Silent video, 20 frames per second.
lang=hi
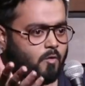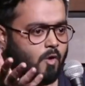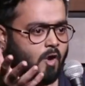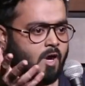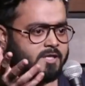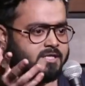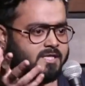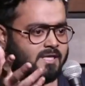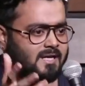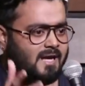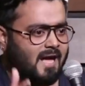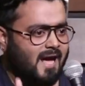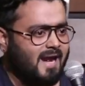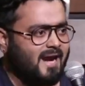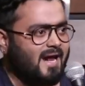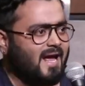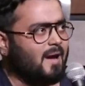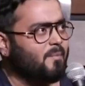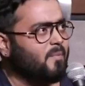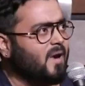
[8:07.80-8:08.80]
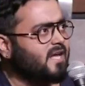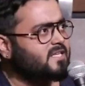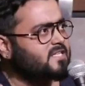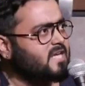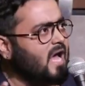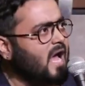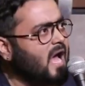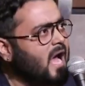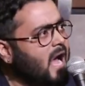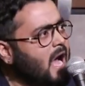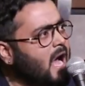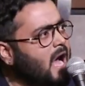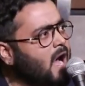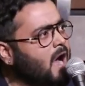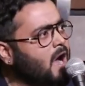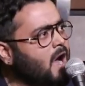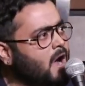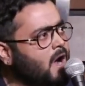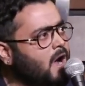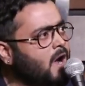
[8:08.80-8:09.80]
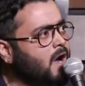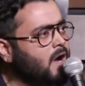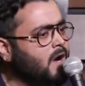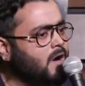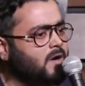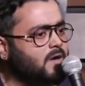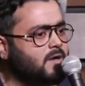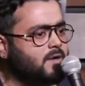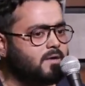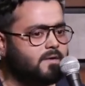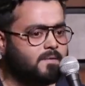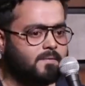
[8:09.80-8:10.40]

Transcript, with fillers: वो चिल्ला रहे हैं बचाओ